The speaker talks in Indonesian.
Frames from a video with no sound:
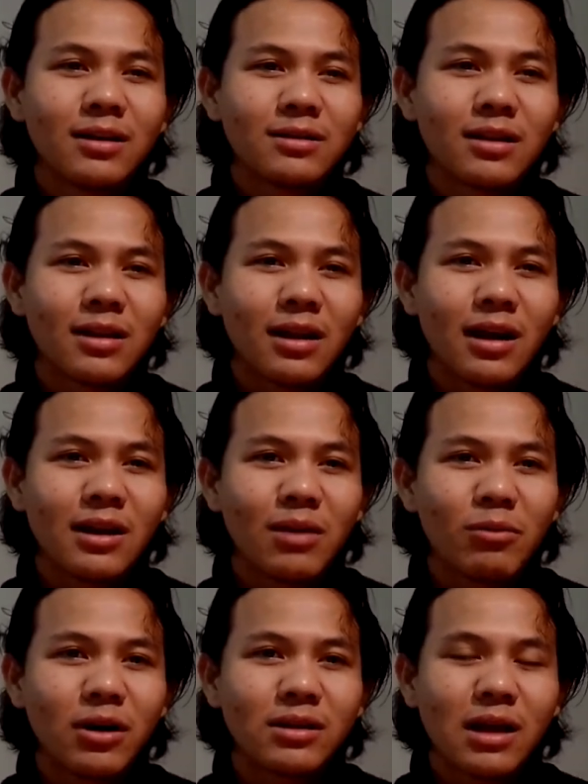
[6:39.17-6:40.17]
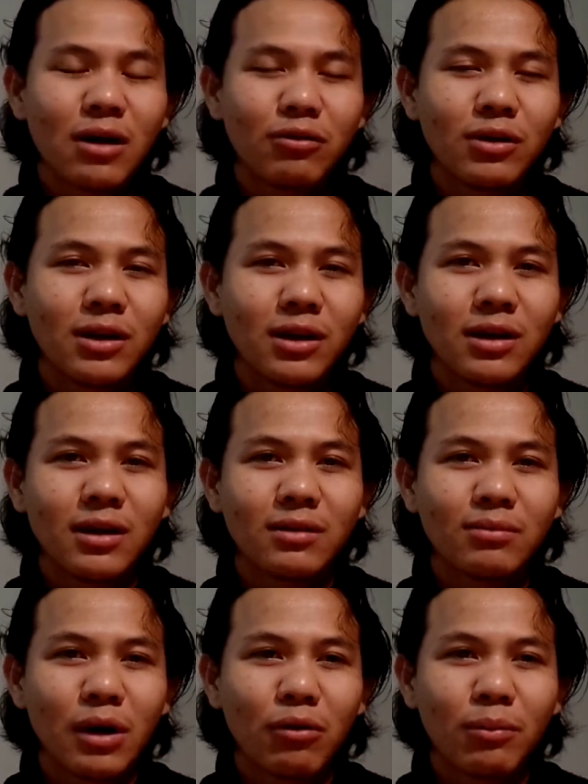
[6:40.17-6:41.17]
setelah dia mengetahui
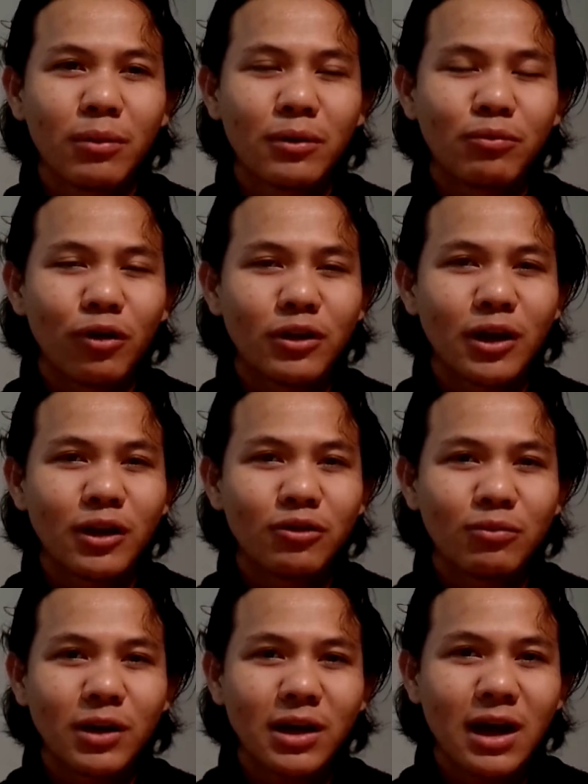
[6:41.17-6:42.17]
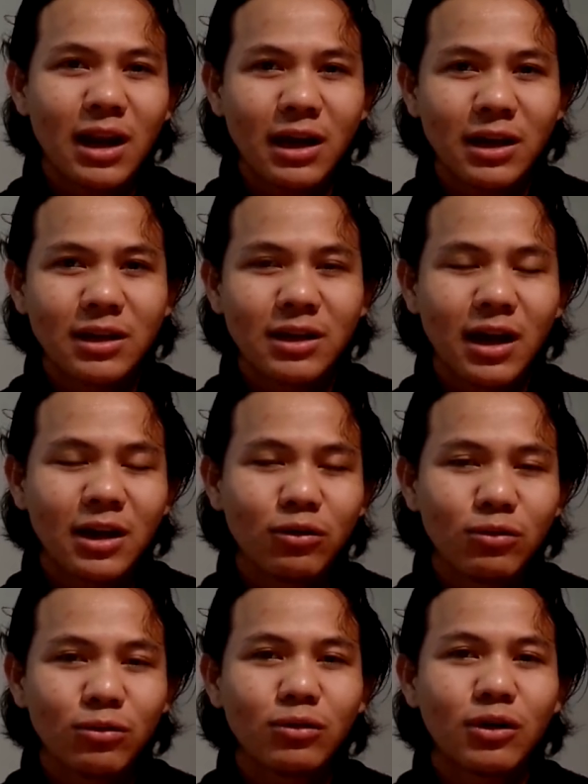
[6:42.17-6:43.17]
bahwa perempuannya itu menikah lagi dengan
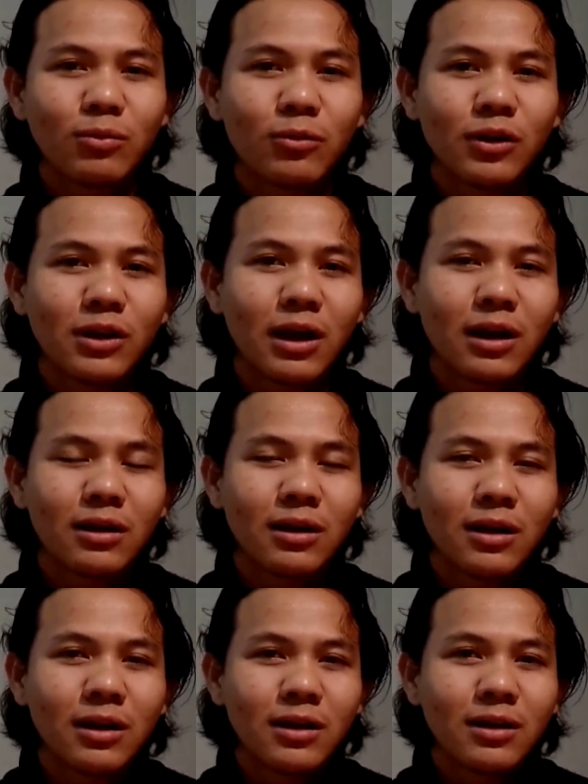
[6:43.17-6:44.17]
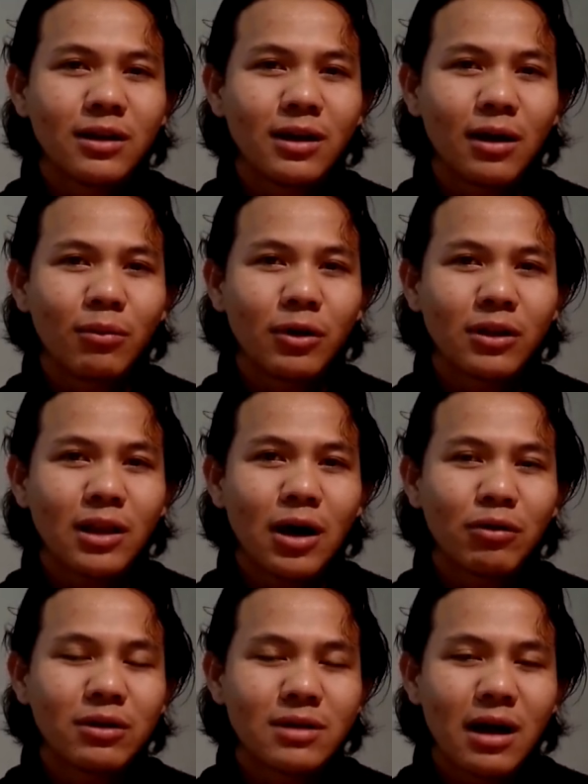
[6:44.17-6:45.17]
lu, kemudian dia
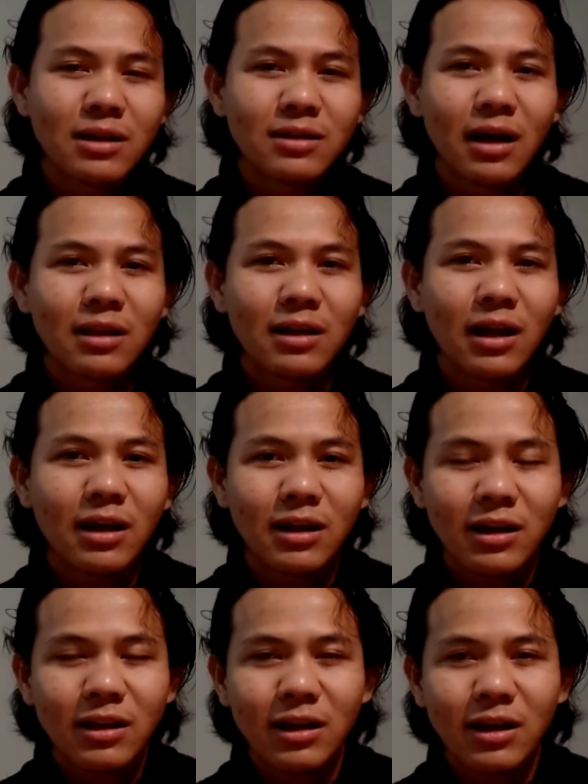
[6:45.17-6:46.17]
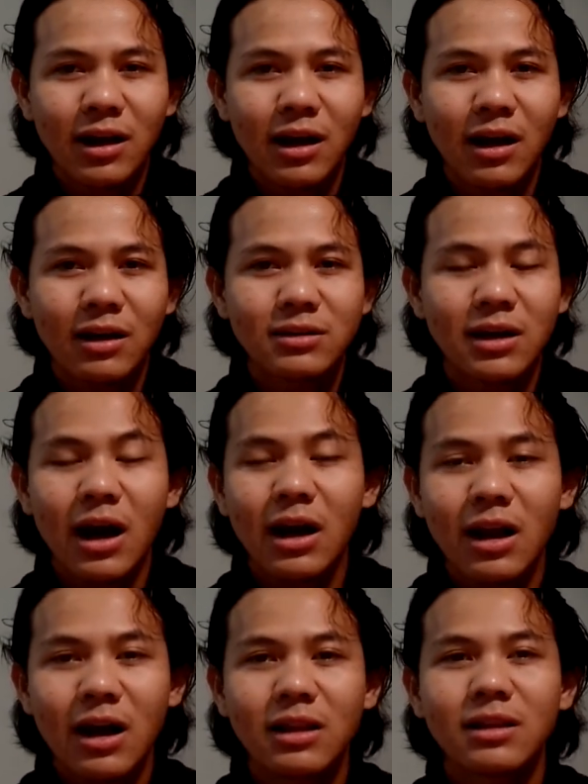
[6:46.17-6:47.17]
mengetahui saat-saat terakhir ketika
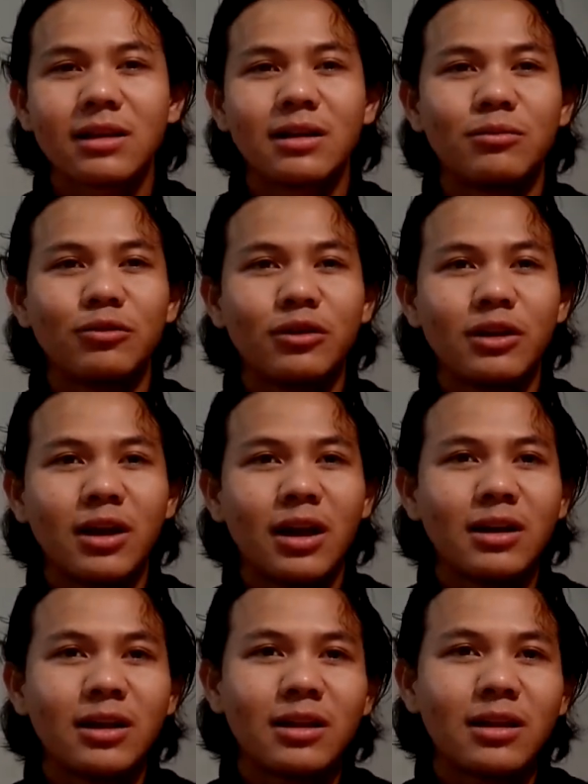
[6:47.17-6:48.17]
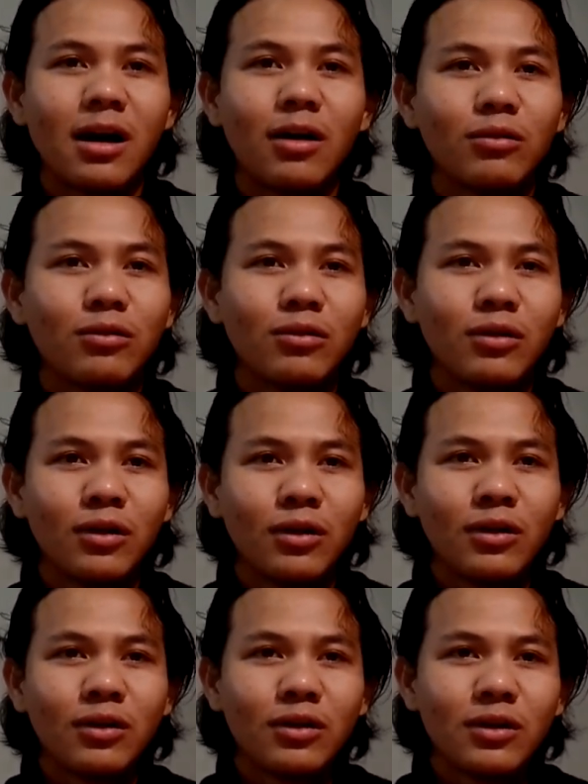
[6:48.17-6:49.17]
sekarat, kemudian dia tahu
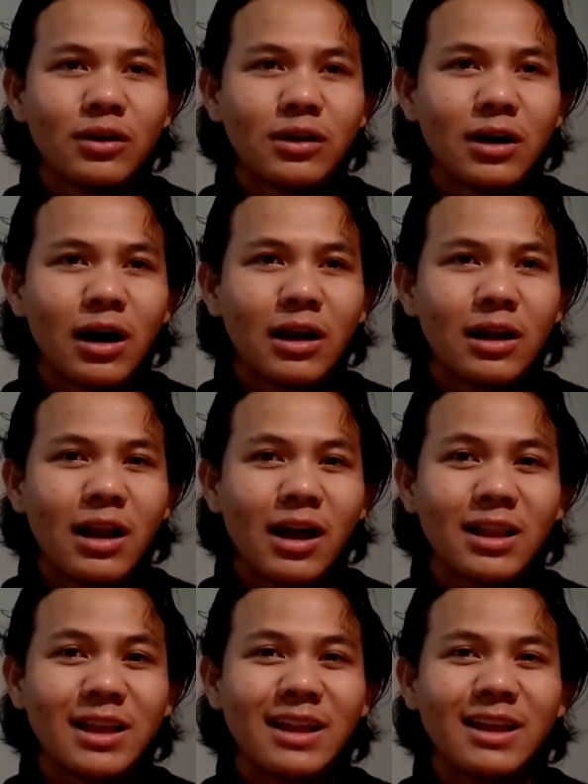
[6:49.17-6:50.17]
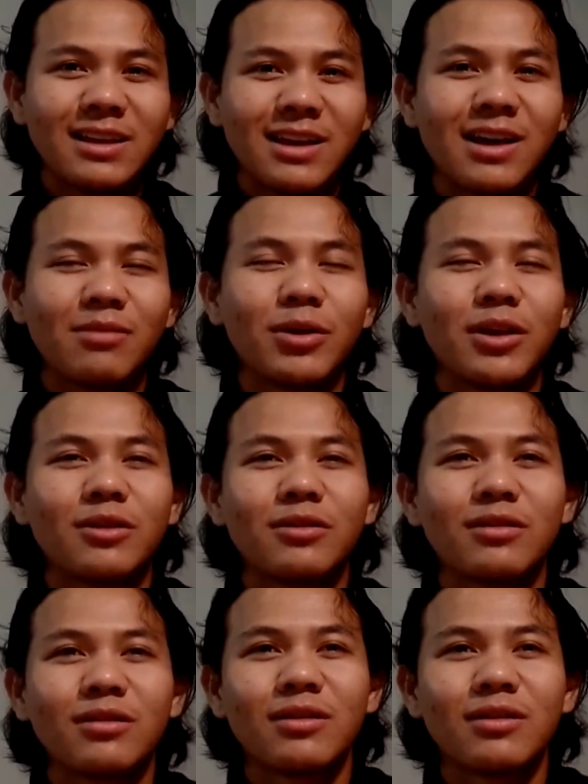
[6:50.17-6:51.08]
uh, ada anak tirinya begitu.